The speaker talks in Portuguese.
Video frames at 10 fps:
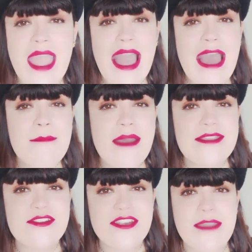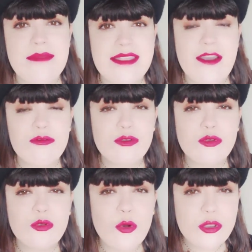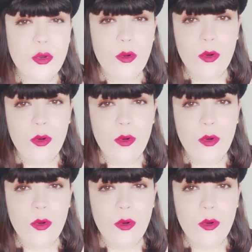A magia me deu tudo